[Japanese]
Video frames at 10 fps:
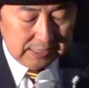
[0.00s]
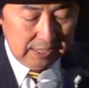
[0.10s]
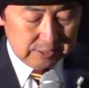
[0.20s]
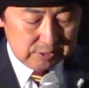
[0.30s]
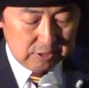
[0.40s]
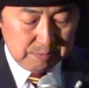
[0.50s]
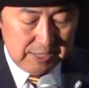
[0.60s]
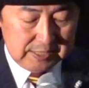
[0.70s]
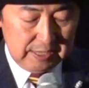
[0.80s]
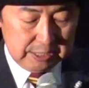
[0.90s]
に対する
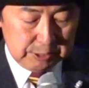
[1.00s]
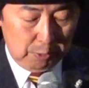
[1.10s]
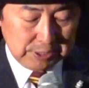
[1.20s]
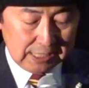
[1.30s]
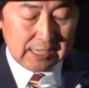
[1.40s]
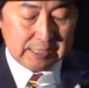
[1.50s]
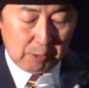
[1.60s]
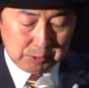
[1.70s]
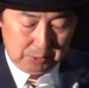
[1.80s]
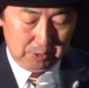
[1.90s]
メッセージをいただいた
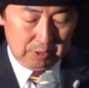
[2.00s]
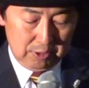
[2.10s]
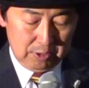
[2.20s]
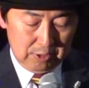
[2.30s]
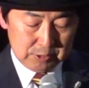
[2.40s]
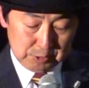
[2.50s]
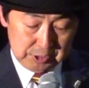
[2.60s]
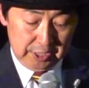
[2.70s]
ことそし